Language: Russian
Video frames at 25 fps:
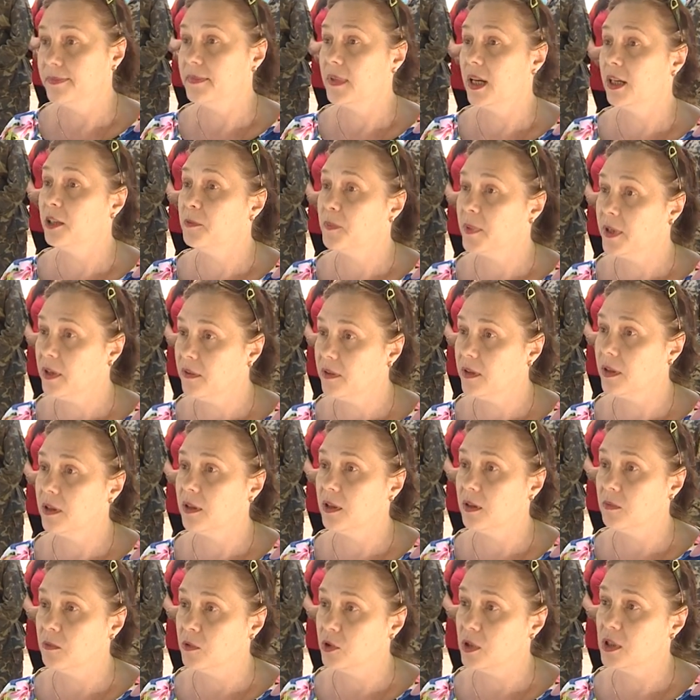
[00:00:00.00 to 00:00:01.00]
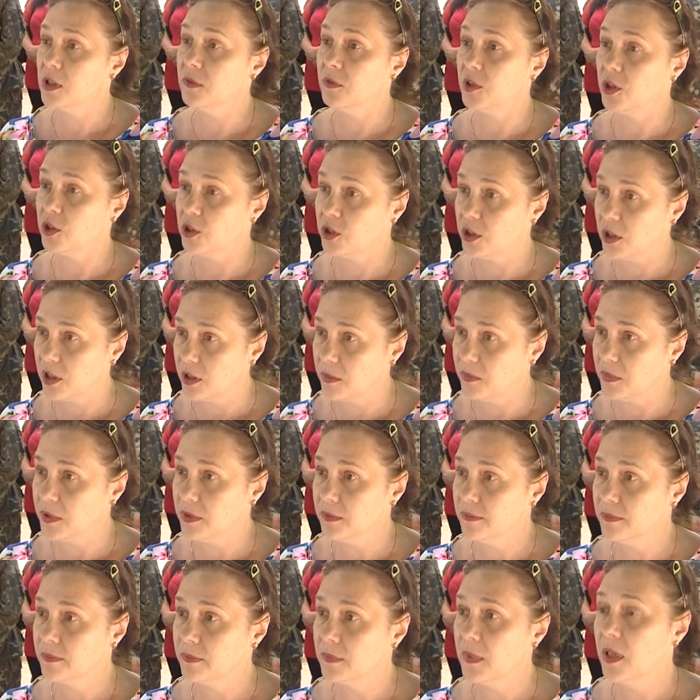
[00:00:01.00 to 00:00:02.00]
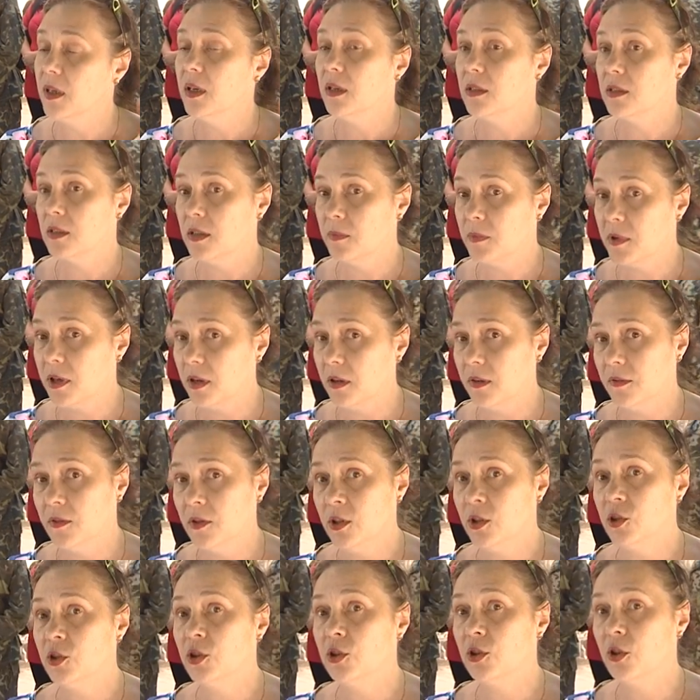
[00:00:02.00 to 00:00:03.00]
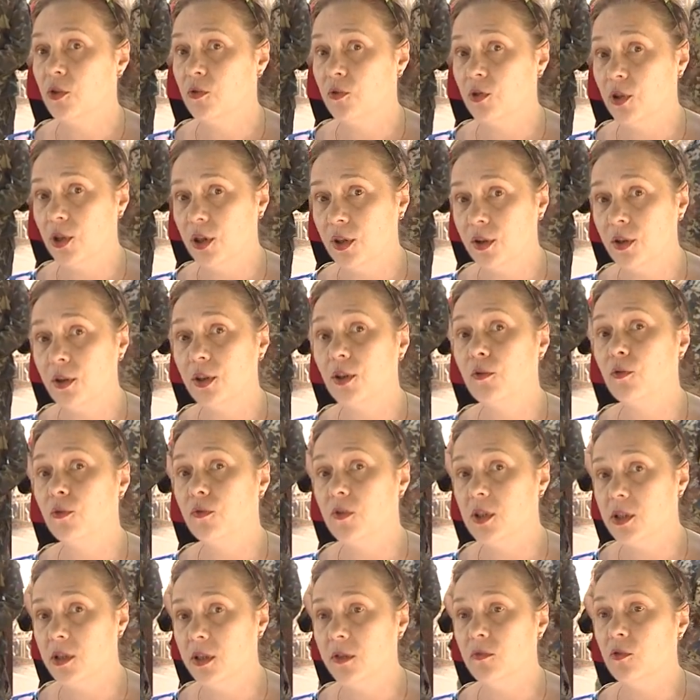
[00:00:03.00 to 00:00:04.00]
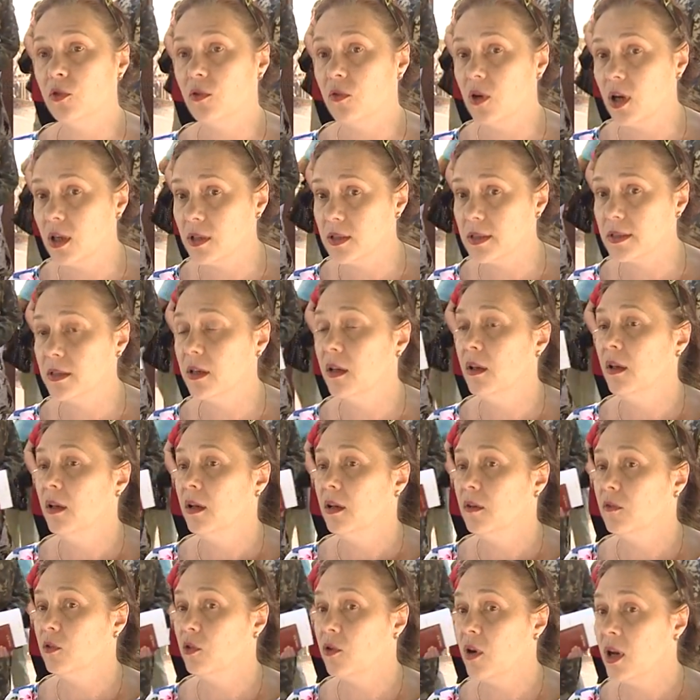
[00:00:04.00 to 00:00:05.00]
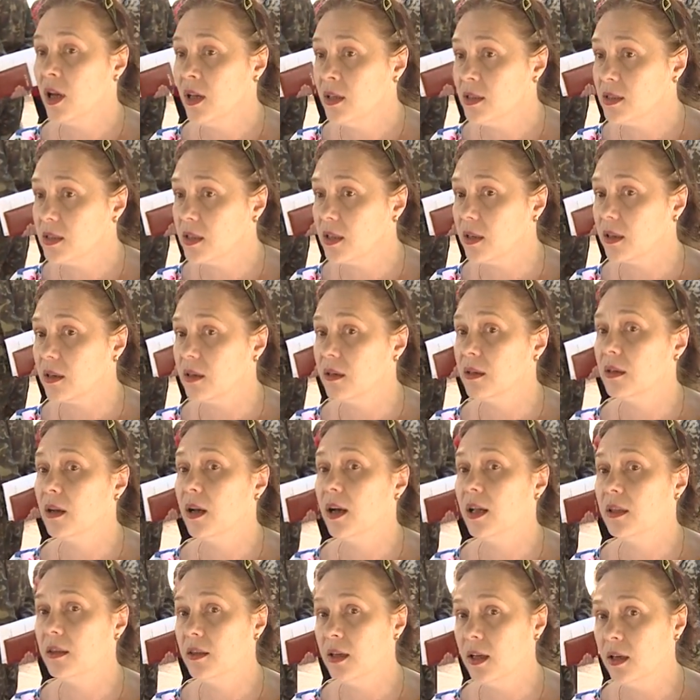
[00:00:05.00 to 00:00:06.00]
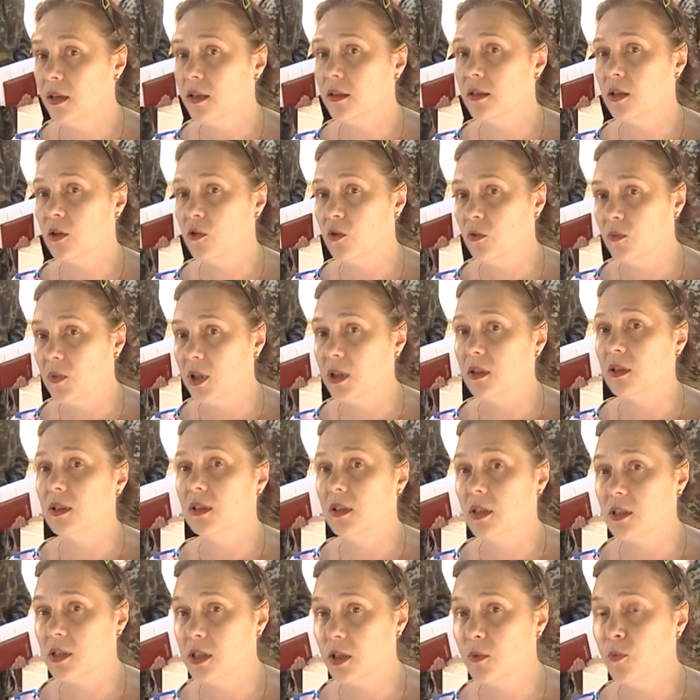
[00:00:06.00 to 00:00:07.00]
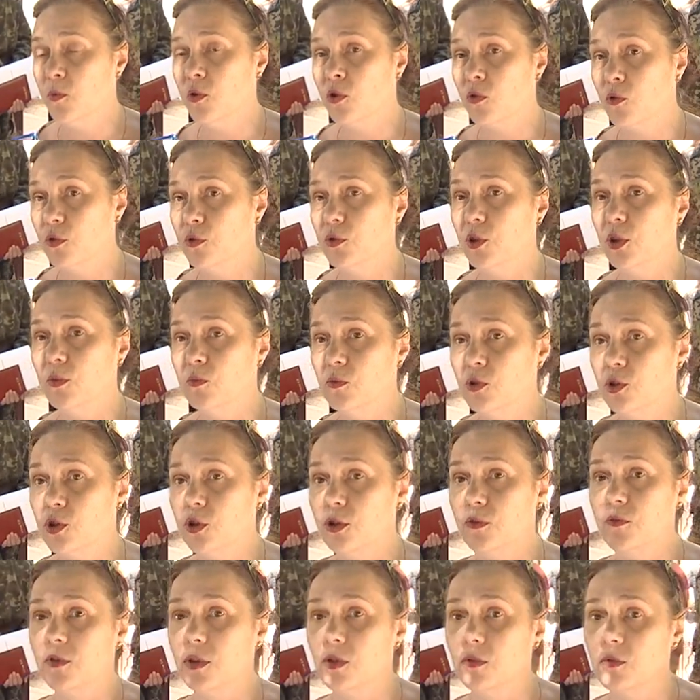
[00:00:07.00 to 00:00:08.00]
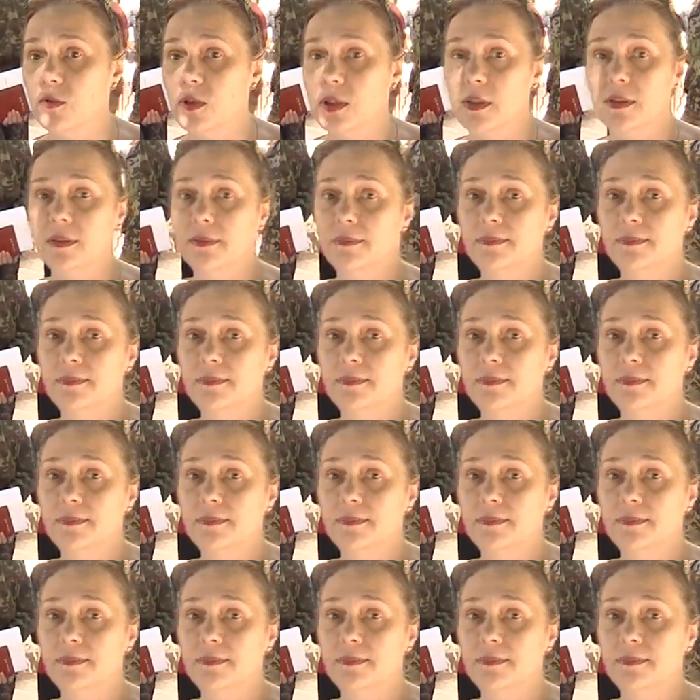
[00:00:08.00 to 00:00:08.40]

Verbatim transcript: отправили домой за вещами, забрали вещи и, уехали, и увезли в Луганск. В Луганске отдали документы, до сих пор он не может вернуться.